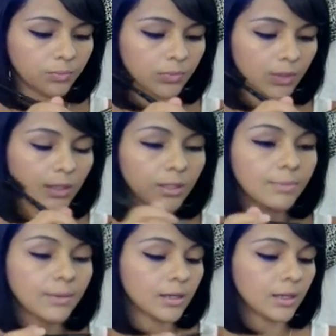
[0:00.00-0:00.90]
tienen que
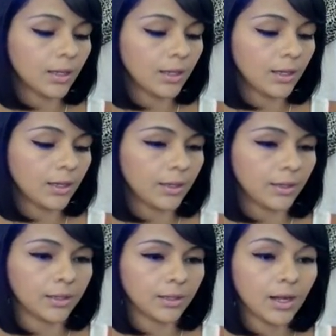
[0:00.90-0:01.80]
ver que,
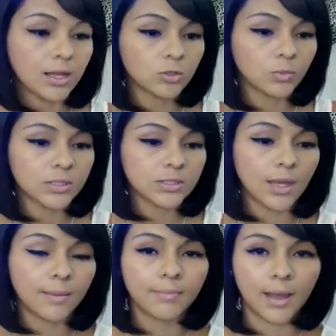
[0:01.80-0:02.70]
que la sombra
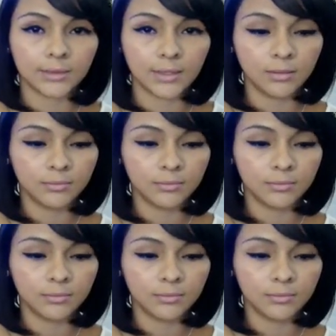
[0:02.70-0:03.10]
sea mate